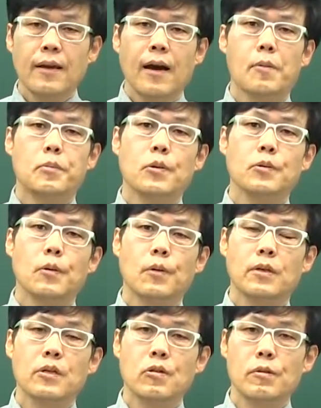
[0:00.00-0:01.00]

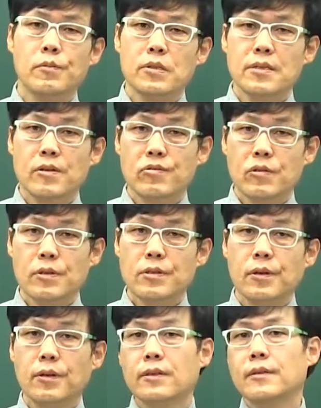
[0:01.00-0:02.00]
앞으로도 기출문제의
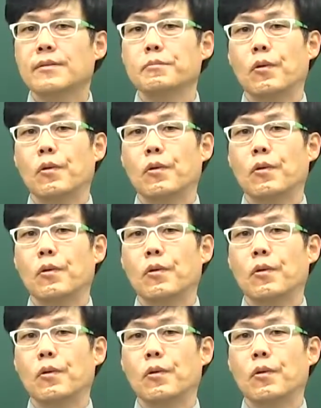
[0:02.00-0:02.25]
중요성은